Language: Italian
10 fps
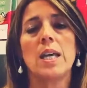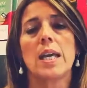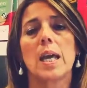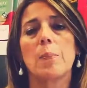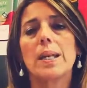
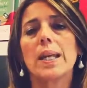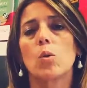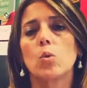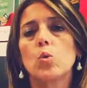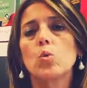e perché
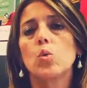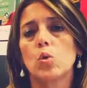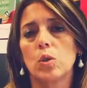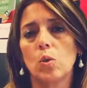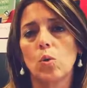ognuno
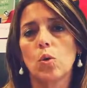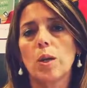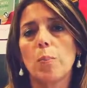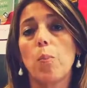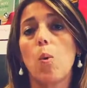di
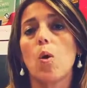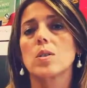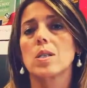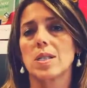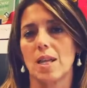noi può
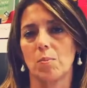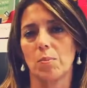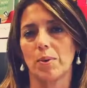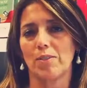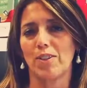
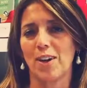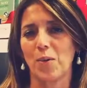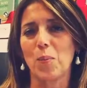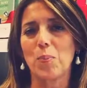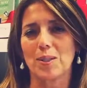sempre fare
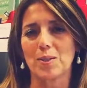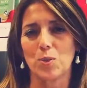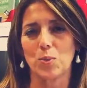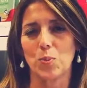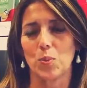un passo
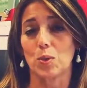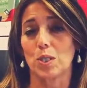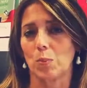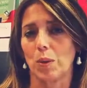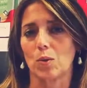in più
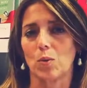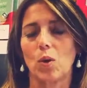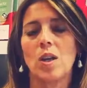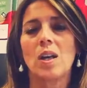rispetto